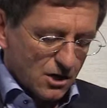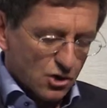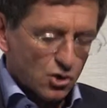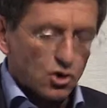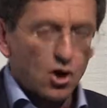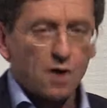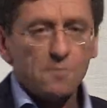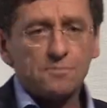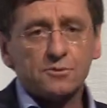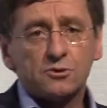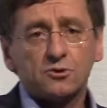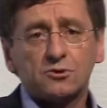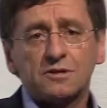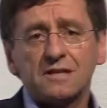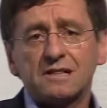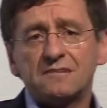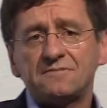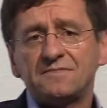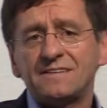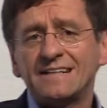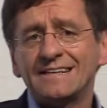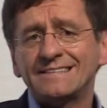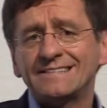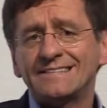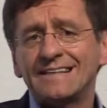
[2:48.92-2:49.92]
compito della
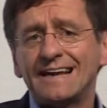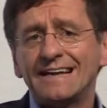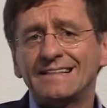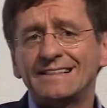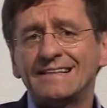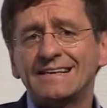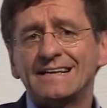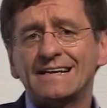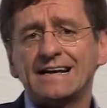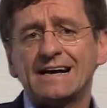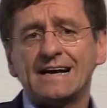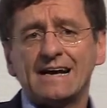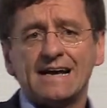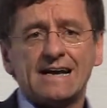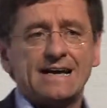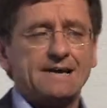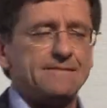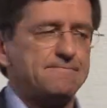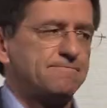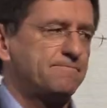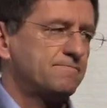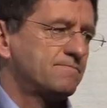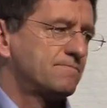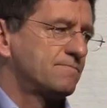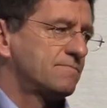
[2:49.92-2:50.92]
finanza etica
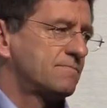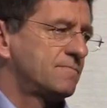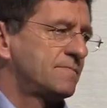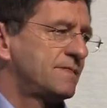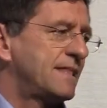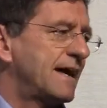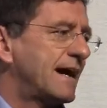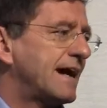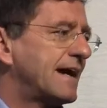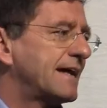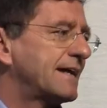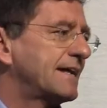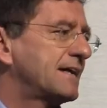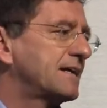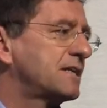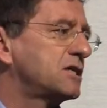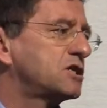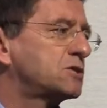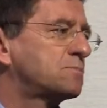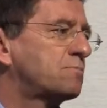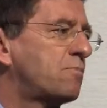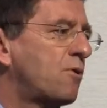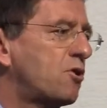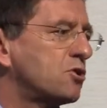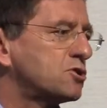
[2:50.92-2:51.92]
è dare
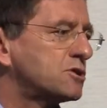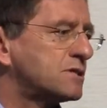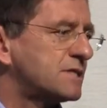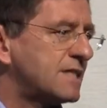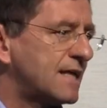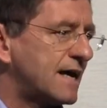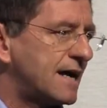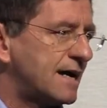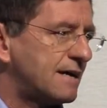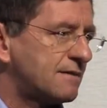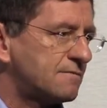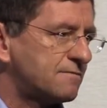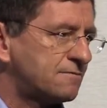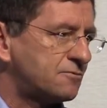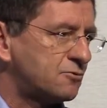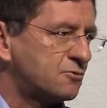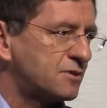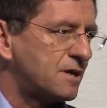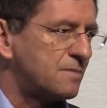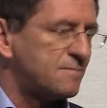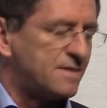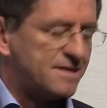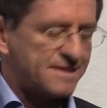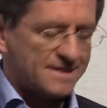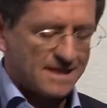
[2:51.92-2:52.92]
risposta
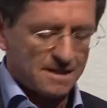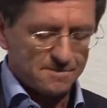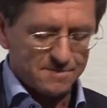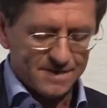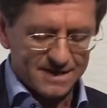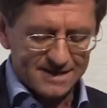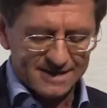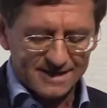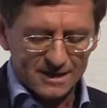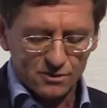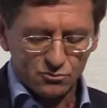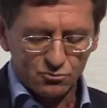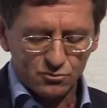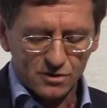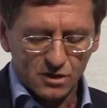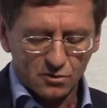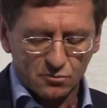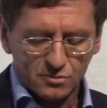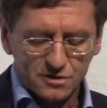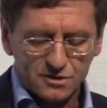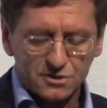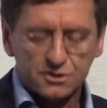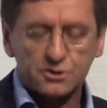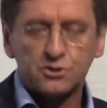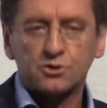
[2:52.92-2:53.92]
fondamentalmente ad una
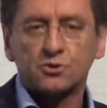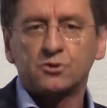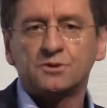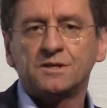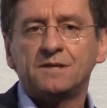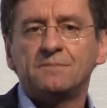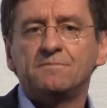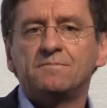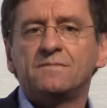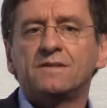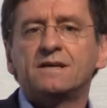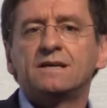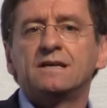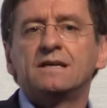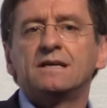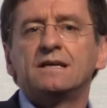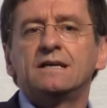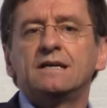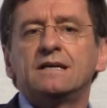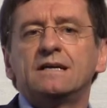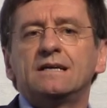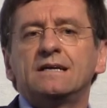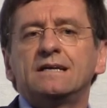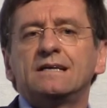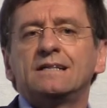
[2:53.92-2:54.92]
questione.
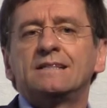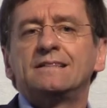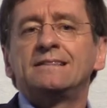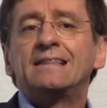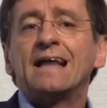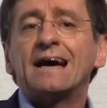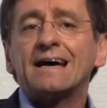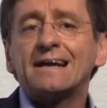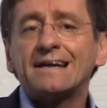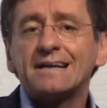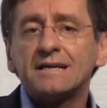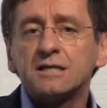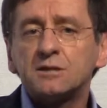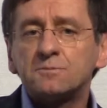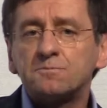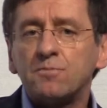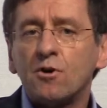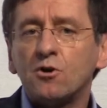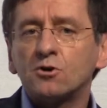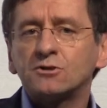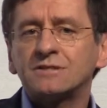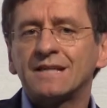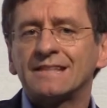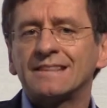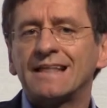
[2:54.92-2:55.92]
Dare
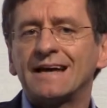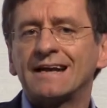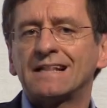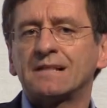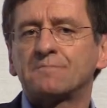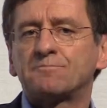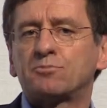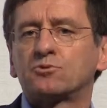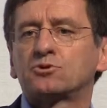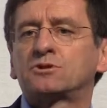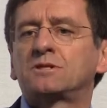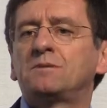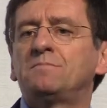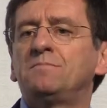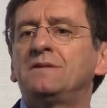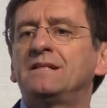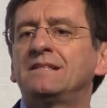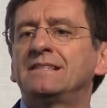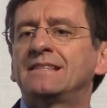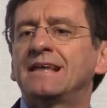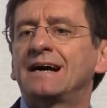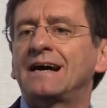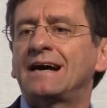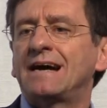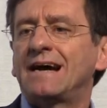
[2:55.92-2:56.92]
risposta e dare la
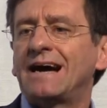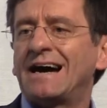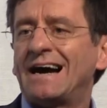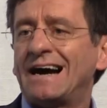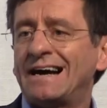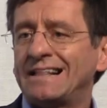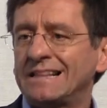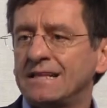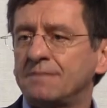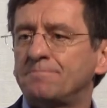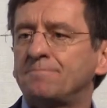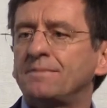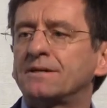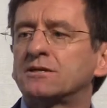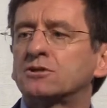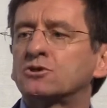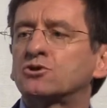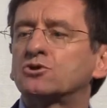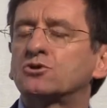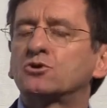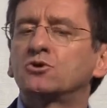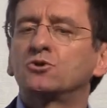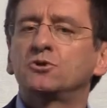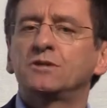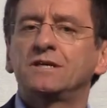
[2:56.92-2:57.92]
possibilità alle
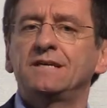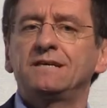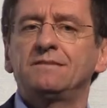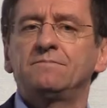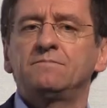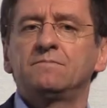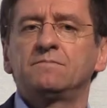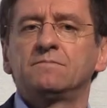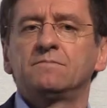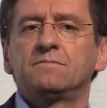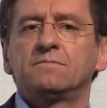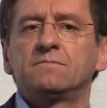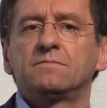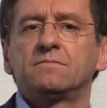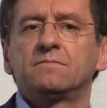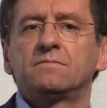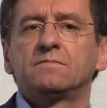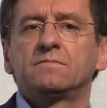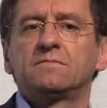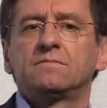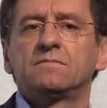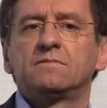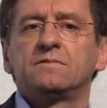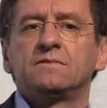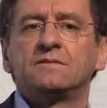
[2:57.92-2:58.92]
persone
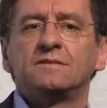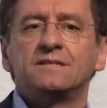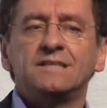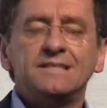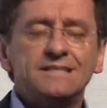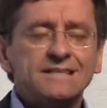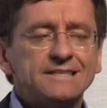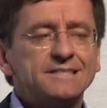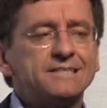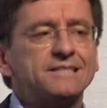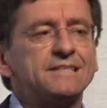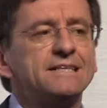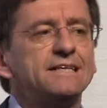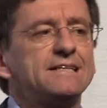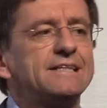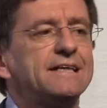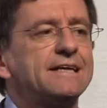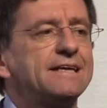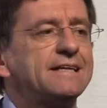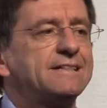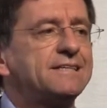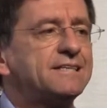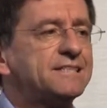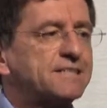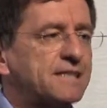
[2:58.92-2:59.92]
di
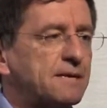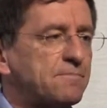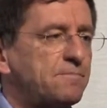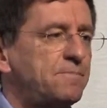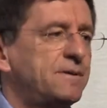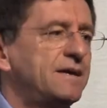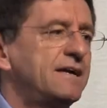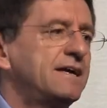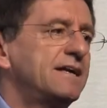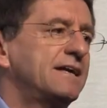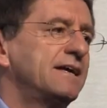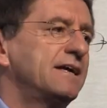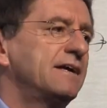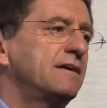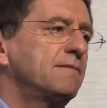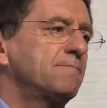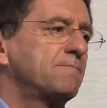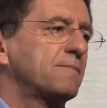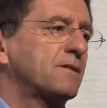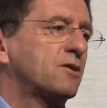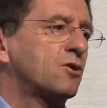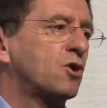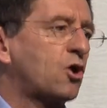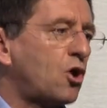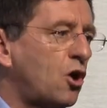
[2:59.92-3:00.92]
decidere, di
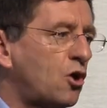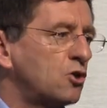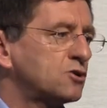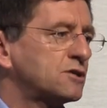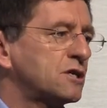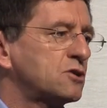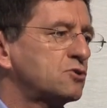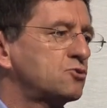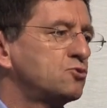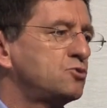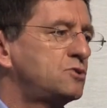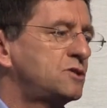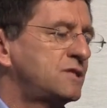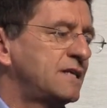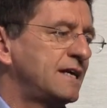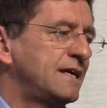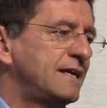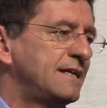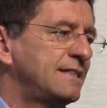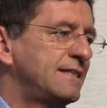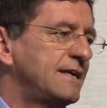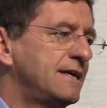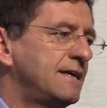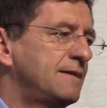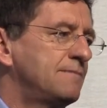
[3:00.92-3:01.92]
sapere cosa
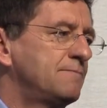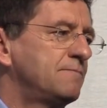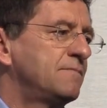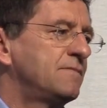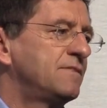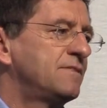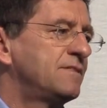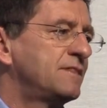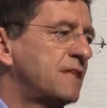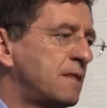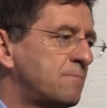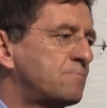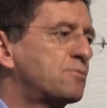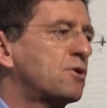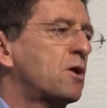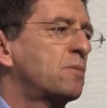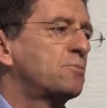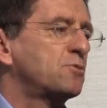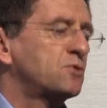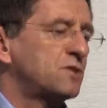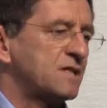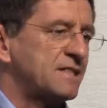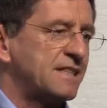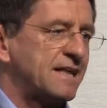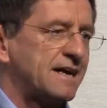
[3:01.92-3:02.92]
succede del
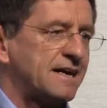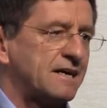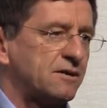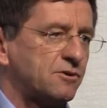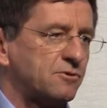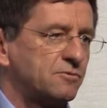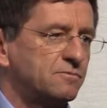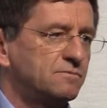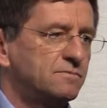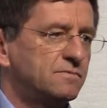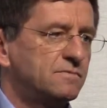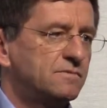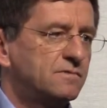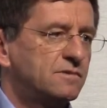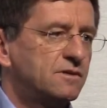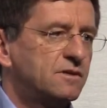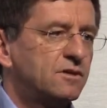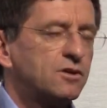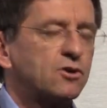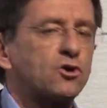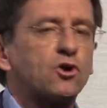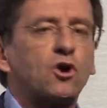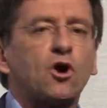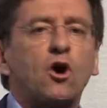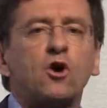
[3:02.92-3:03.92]
proprio denaro,
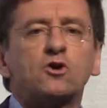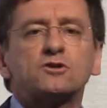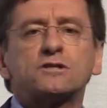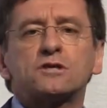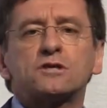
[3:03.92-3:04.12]
cosa